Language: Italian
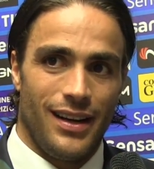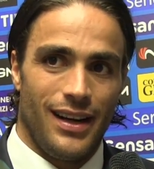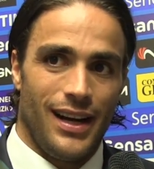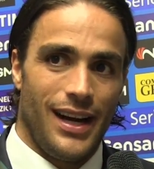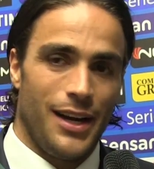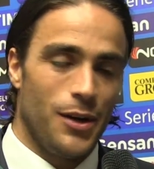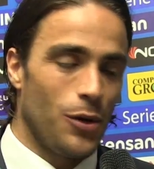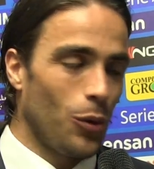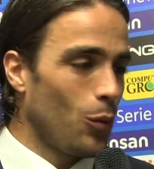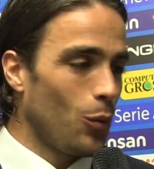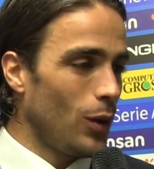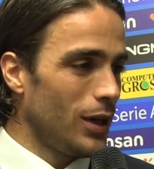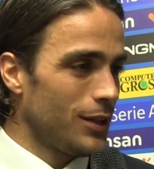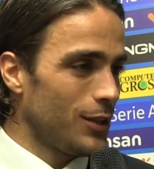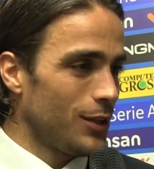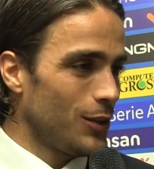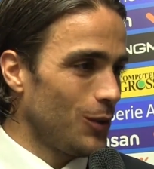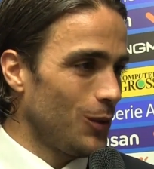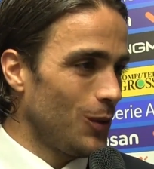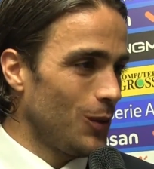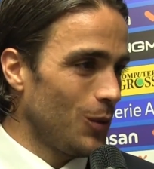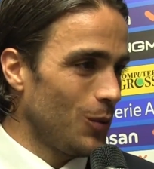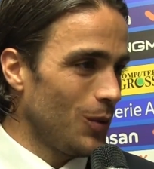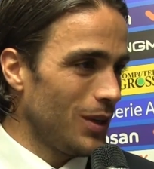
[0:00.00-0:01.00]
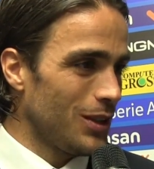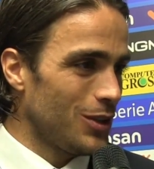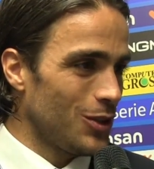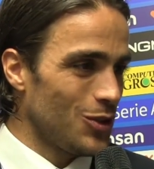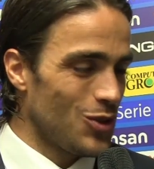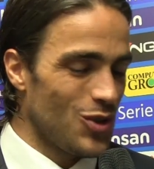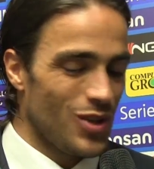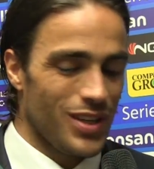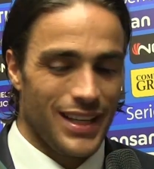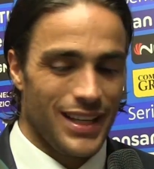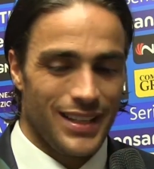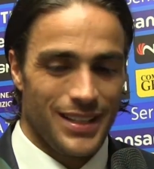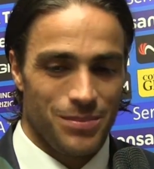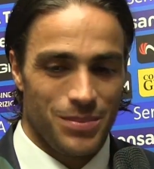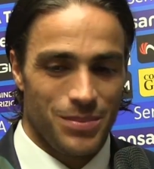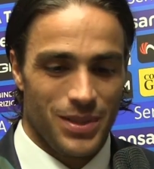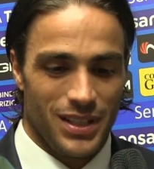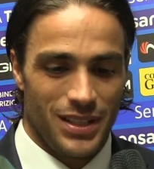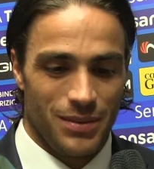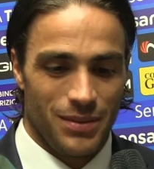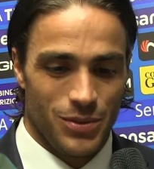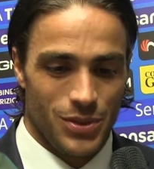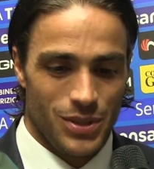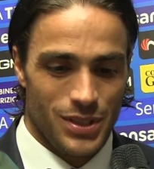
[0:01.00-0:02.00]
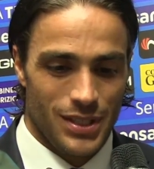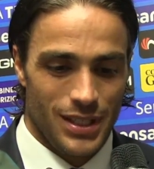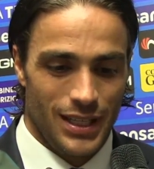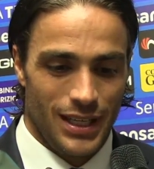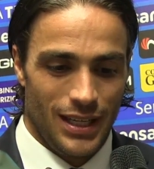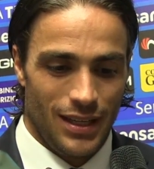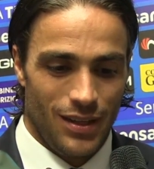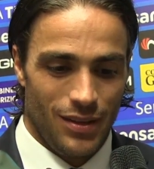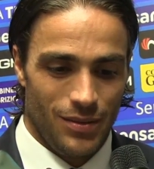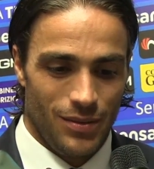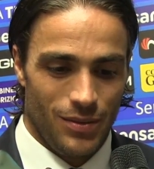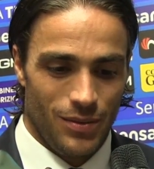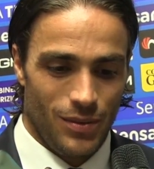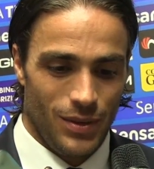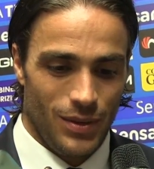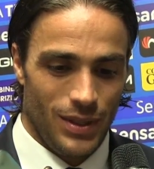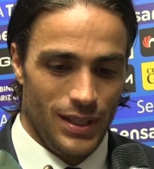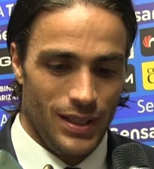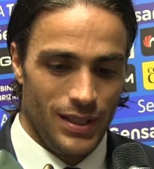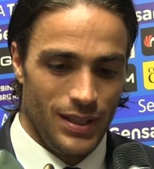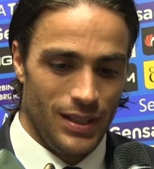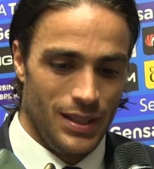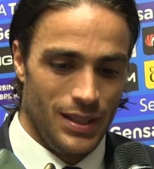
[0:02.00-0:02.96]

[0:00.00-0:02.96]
Hanno quattro, quattro giornate per dimostrarla, comunque